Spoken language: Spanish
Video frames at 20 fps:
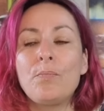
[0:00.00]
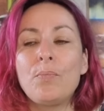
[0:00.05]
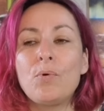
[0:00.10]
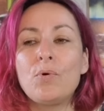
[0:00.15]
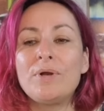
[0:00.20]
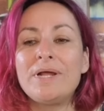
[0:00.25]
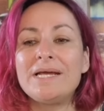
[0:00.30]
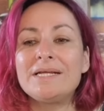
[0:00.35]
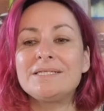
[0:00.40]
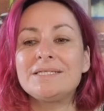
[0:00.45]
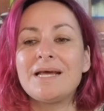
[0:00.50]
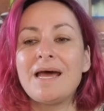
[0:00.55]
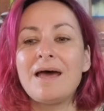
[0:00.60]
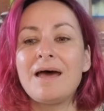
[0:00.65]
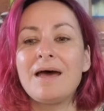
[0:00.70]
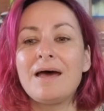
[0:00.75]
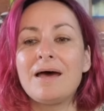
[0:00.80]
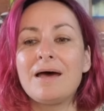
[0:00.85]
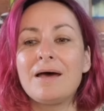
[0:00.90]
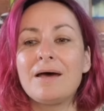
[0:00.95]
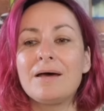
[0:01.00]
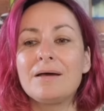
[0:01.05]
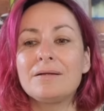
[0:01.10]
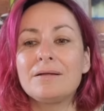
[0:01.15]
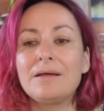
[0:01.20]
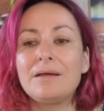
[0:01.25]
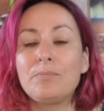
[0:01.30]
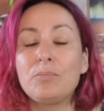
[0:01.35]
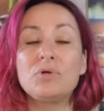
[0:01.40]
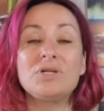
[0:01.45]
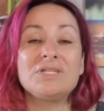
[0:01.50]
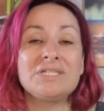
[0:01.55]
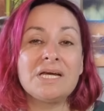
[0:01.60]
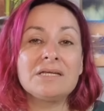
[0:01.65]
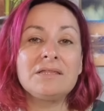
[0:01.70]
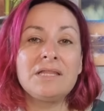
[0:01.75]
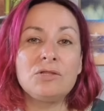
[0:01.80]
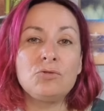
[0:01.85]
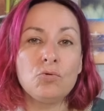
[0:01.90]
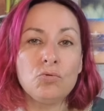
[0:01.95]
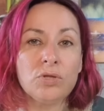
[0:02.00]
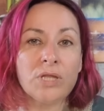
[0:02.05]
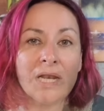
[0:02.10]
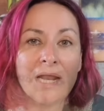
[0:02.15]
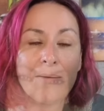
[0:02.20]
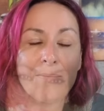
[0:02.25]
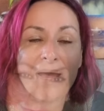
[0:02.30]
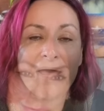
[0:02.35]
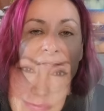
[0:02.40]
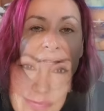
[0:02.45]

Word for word: por esa, eh, por esa actitud de la